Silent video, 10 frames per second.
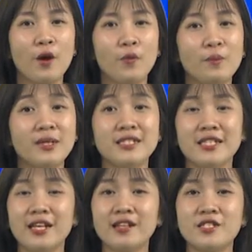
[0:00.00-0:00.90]
我们
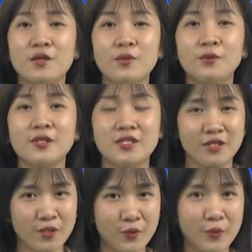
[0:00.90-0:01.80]
今天的节目到此
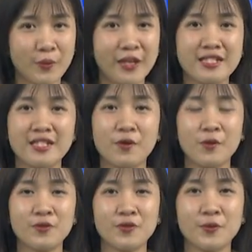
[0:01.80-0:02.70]
结束，感谢各位
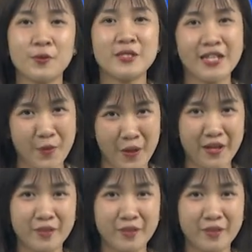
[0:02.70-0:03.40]
关注，再会。